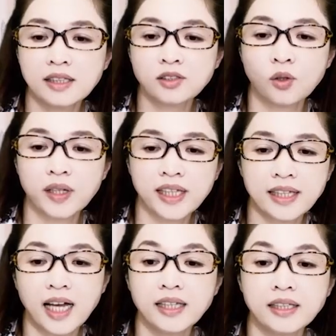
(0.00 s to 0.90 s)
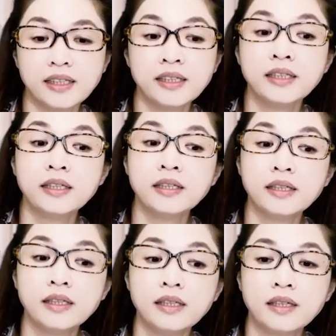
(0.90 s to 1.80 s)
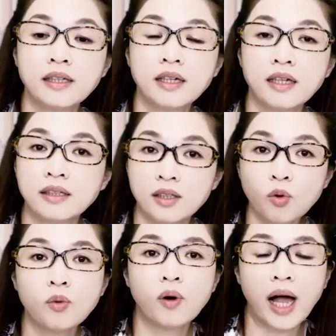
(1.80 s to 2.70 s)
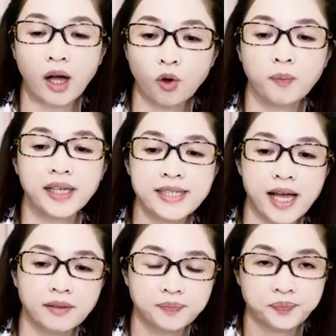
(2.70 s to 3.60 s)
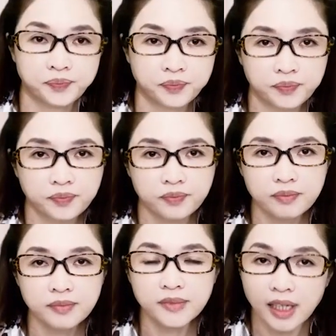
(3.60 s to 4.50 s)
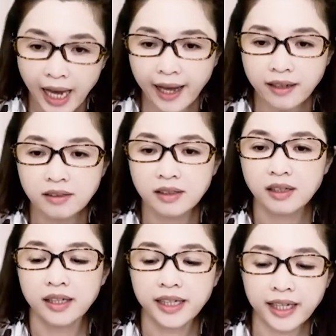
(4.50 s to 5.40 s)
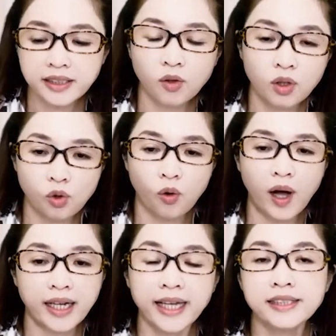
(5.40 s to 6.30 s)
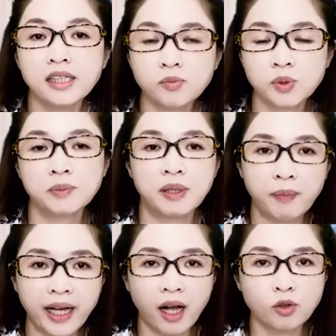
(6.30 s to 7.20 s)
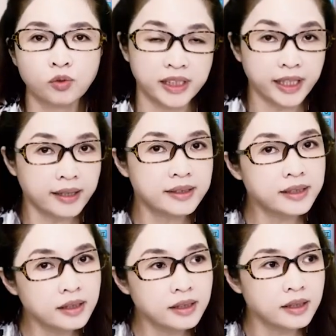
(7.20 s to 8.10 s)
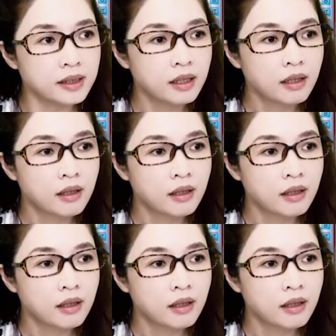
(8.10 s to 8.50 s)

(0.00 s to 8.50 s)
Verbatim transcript: 赠送给大家1111。你问我还会不会涨？来 ，K 线会说话 ，K 线是不是明白告诉你，妍希